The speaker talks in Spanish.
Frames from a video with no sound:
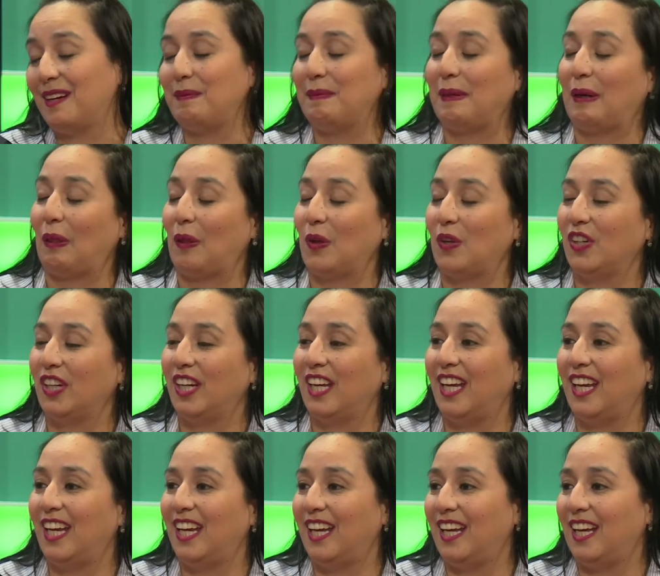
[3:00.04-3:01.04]
perdón,
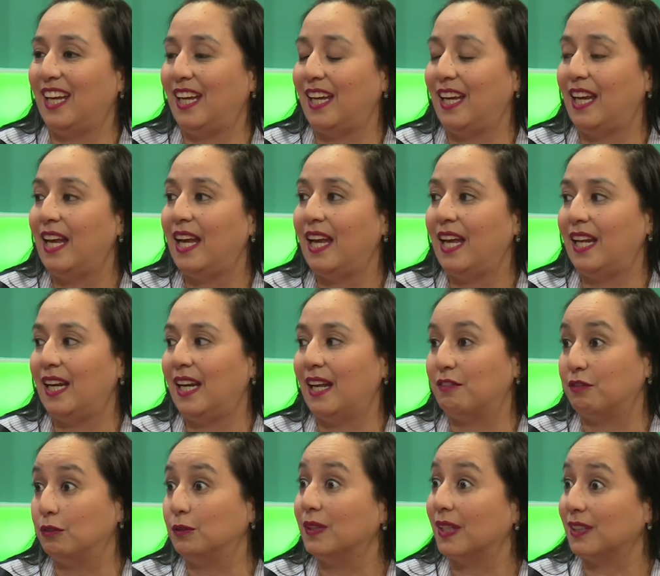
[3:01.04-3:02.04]
eh,
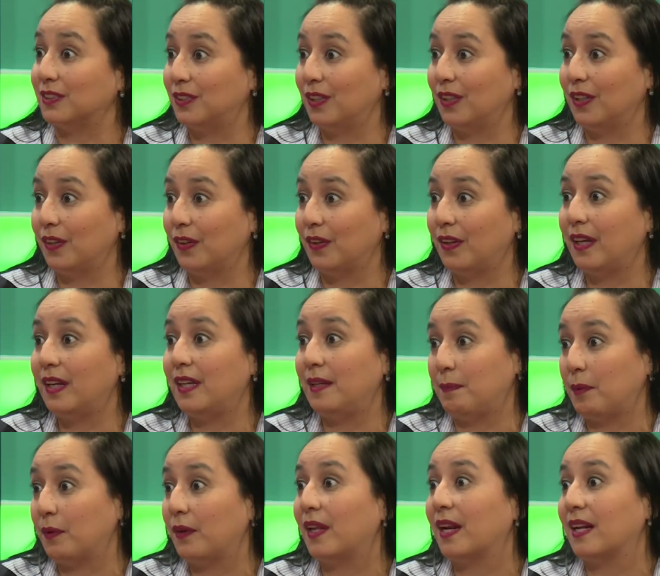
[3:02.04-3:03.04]
la Fundación a y
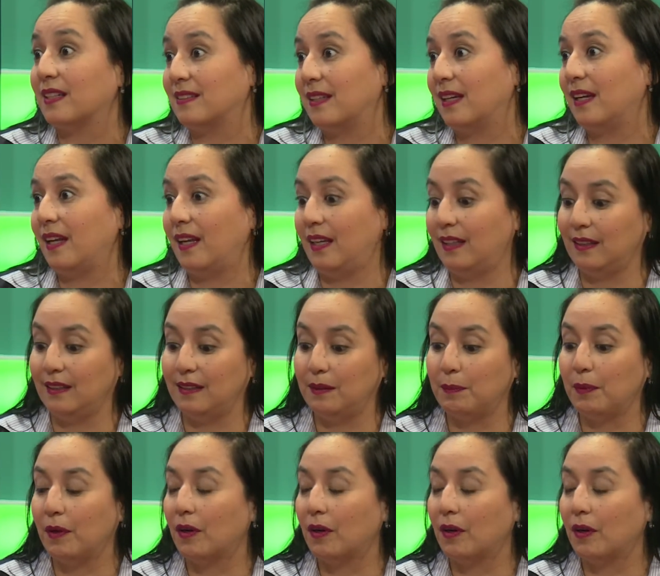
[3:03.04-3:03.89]
poder hacer este tipo de